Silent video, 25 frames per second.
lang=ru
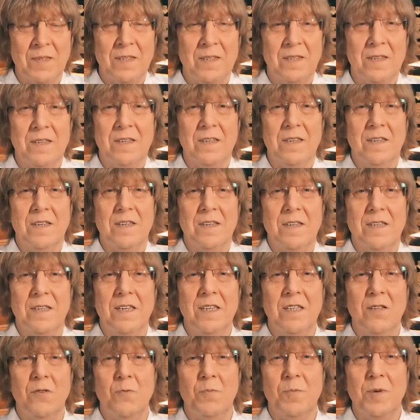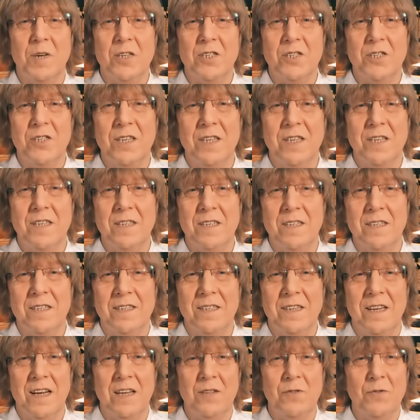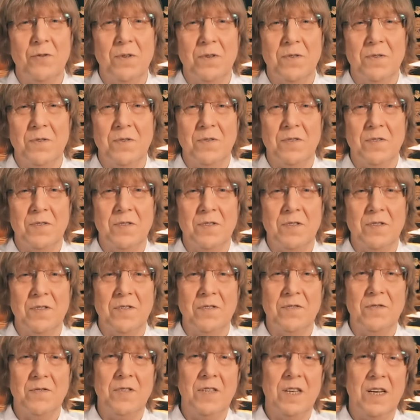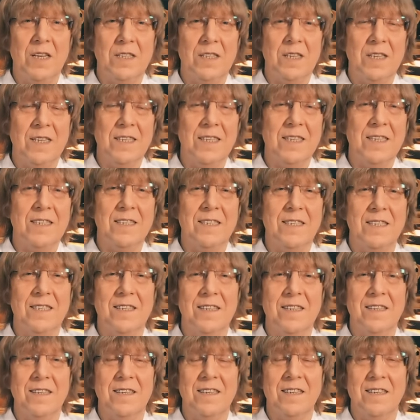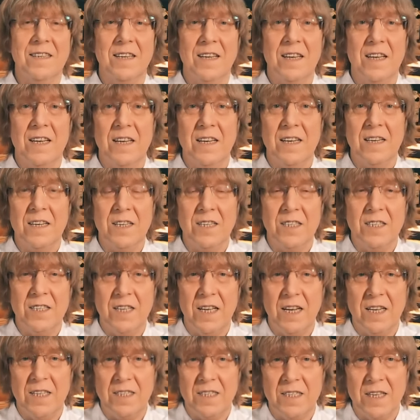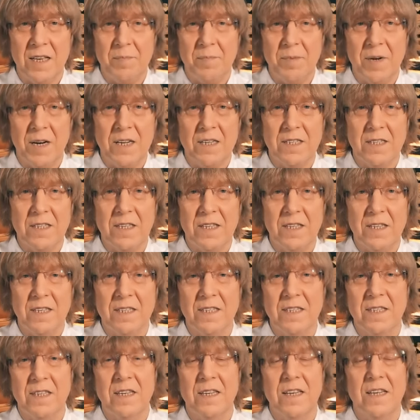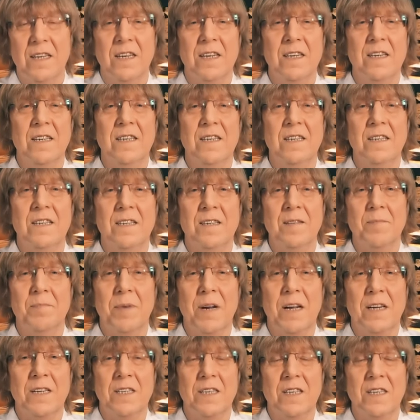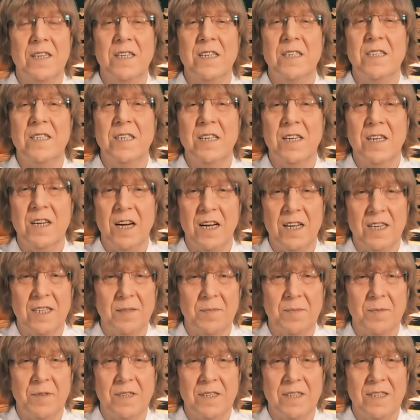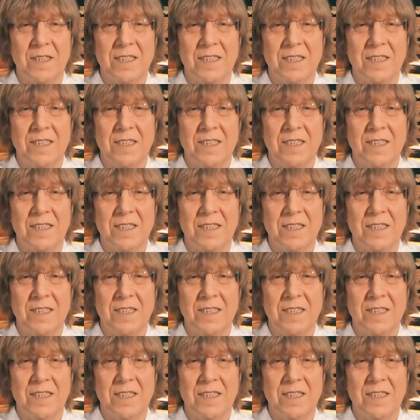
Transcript: Э, это упражнение, оно э, взято из э, христианской практики, практика исихазма.